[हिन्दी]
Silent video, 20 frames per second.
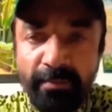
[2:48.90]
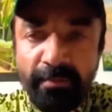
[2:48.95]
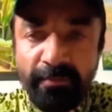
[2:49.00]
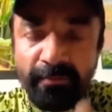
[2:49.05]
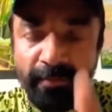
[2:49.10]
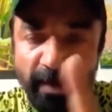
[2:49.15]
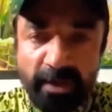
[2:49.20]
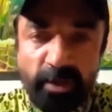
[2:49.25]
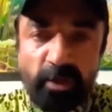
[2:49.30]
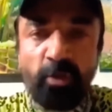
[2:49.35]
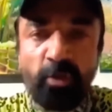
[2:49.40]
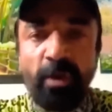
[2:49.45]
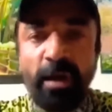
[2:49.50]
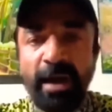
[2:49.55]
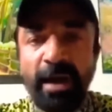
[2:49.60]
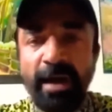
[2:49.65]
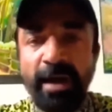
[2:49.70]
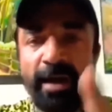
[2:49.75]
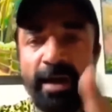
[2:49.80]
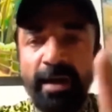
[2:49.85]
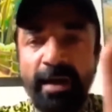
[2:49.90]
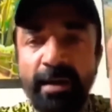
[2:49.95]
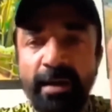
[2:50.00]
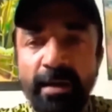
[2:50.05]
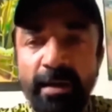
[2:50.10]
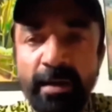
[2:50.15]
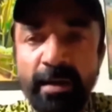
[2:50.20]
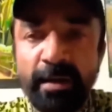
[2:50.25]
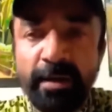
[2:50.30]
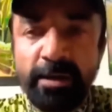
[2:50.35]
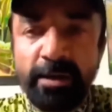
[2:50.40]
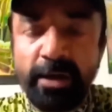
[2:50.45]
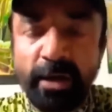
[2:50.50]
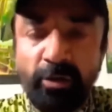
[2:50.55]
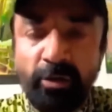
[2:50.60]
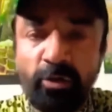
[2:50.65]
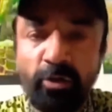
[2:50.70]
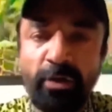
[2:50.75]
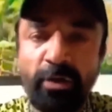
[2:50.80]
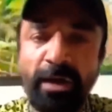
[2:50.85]
फैजू है
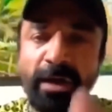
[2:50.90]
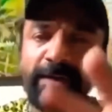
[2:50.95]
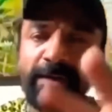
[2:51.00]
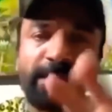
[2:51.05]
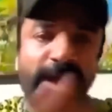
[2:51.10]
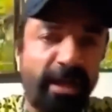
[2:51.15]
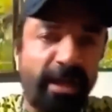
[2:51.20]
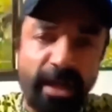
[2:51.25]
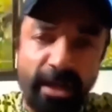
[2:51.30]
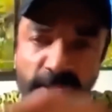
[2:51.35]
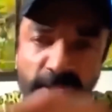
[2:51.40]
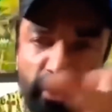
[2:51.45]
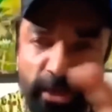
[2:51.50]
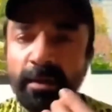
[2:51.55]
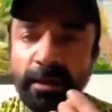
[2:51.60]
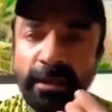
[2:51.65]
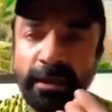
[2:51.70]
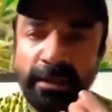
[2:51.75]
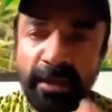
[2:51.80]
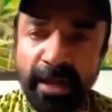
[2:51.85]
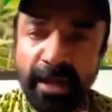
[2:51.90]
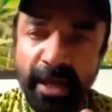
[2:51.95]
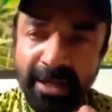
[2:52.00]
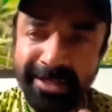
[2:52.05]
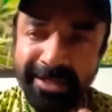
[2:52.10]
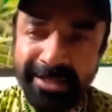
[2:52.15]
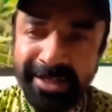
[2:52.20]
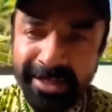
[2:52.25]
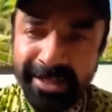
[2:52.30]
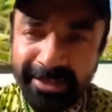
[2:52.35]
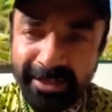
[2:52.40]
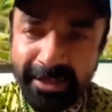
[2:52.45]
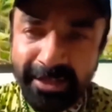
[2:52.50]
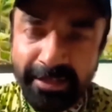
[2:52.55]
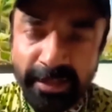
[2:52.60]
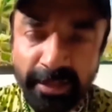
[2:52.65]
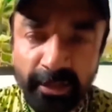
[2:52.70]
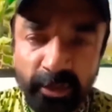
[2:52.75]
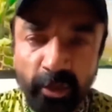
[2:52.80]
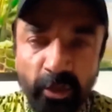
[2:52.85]
सद्दू है सारे अच्छे इतने अच्छे
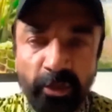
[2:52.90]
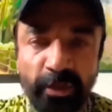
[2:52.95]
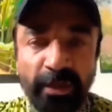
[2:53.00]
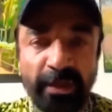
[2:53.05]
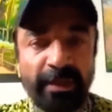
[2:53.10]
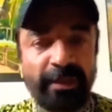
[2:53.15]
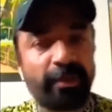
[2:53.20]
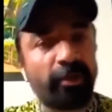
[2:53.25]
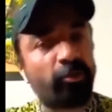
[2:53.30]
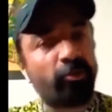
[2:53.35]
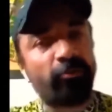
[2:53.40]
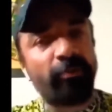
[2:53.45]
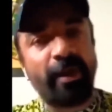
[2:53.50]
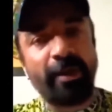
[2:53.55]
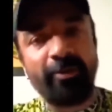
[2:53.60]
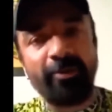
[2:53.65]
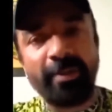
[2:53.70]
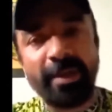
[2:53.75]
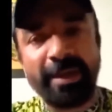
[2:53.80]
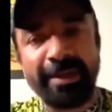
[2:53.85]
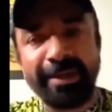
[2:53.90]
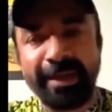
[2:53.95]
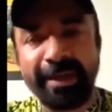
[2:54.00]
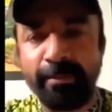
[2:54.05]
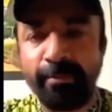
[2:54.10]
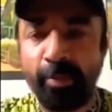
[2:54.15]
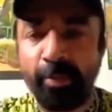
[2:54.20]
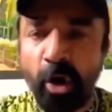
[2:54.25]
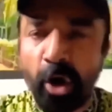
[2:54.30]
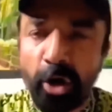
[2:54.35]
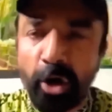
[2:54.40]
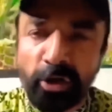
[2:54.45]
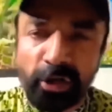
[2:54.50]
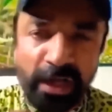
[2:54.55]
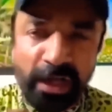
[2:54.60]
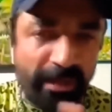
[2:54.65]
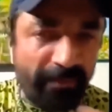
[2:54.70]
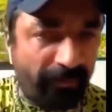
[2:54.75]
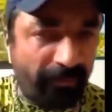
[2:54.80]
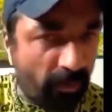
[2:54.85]
अच्छे टिकटॉकर है तेरे को मालूम है इनके बहुत
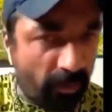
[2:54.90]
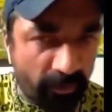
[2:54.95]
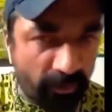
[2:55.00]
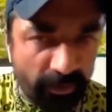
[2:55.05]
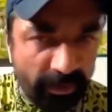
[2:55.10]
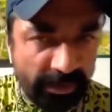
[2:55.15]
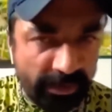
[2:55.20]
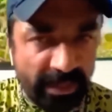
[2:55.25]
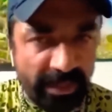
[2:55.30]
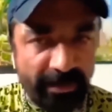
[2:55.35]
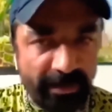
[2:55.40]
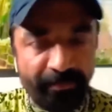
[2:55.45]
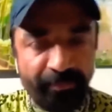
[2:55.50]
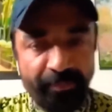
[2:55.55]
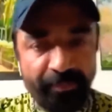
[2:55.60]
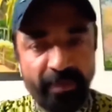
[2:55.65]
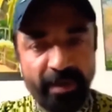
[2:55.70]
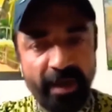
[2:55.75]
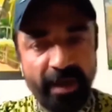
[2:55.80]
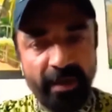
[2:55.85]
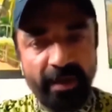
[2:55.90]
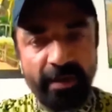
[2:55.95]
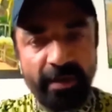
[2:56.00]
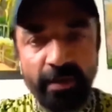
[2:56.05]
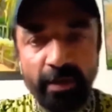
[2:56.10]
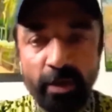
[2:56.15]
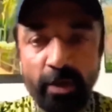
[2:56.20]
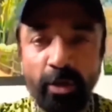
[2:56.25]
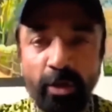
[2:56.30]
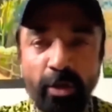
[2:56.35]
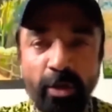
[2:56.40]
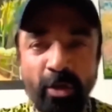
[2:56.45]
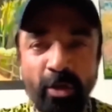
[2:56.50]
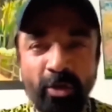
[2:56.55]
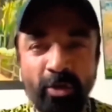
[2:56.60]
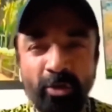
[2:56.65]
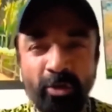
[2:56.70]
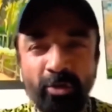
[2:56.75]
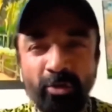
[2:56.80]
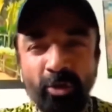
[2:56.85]
सारे फॉलोअर्स है है ना
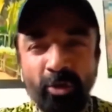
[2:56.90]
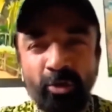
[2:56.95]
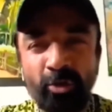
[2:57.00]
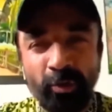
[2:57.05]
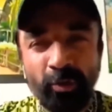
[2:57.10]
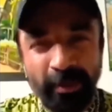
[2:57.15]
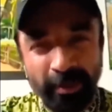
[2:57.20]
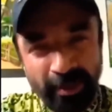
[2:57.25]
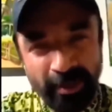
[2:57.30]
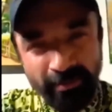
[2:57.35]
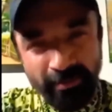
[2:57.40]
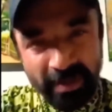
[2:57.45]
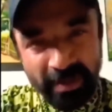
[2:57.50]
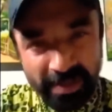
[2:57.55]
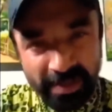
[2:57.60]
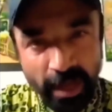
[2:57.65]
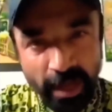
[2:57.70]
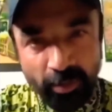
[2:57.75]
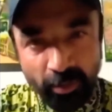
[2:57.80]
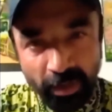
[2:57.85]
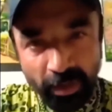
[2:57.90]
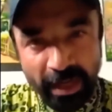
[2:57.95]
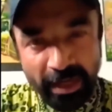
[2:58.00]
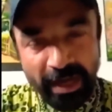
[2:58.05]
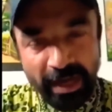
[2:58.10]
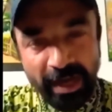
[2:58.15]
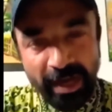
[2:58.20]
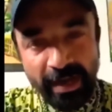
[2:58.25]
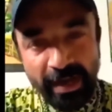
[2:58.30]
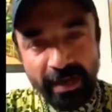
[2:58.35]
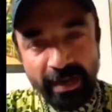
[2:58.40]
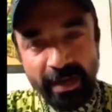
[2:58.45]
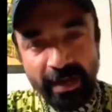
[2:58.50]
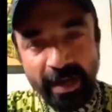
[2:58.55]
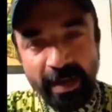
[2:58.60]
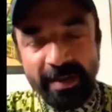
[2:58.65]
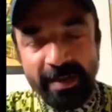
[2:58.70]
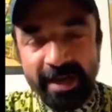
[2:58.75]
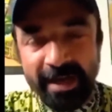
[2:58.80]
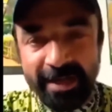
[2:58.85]
तो तू इनकी मजाक उड़ा रहा है
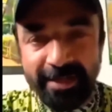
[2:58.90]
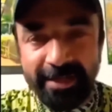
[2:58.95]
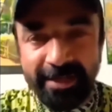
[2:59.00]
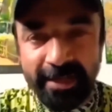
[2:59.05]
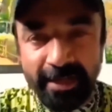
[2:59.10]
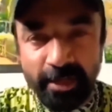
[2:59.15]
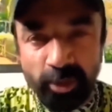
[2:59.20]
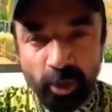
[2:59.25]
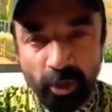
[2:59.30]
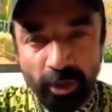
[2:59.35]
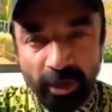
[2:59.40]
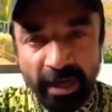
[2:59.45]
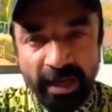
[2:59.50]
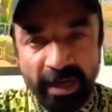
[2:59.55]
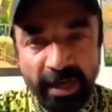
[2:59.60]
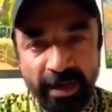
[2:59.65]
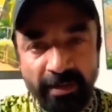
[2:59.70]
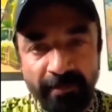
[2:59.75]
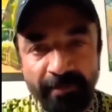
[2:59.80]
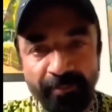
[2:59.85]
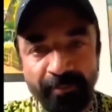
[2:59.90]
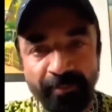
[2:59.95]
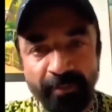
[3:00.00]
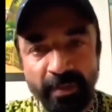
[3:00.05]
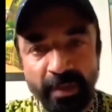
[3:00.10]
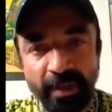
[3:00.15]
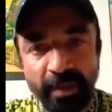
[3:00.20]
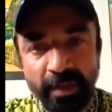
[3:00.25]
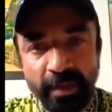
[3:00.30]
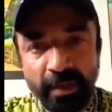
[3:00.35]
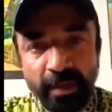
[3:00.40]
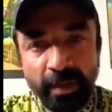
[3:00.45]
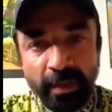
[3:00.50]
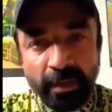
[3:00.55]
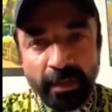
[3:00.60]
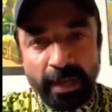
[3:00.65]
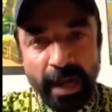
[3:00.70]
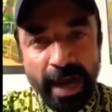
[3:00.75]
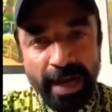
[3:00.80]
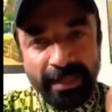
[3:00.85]
अबे छिछोरे
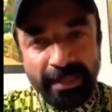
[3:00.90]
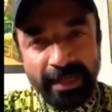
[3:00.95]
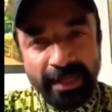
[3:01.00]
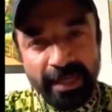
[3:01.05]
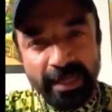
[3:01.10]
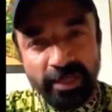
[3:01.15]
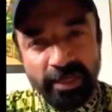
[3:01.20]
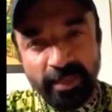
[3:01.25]
कान के नीचे